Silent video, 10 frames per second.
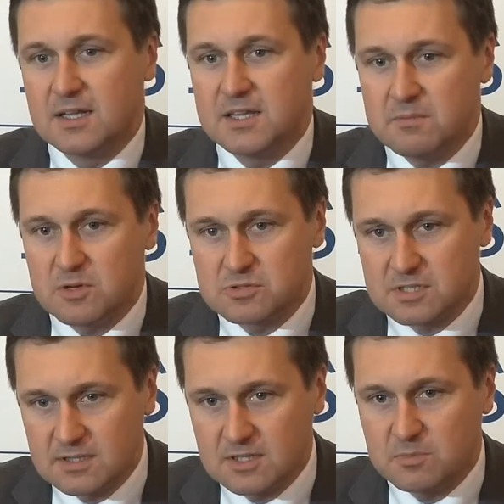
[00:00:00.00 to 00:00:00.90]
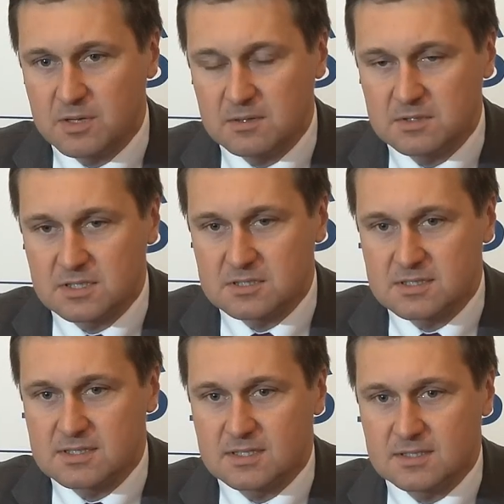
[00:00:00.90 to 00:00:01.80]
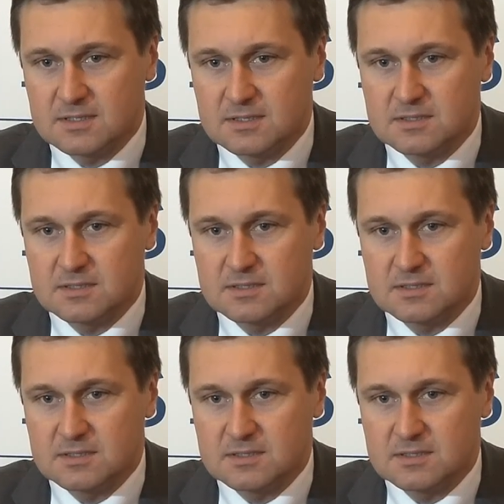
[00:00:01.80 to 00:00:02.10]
nie ma już żadnego parlamentarzystę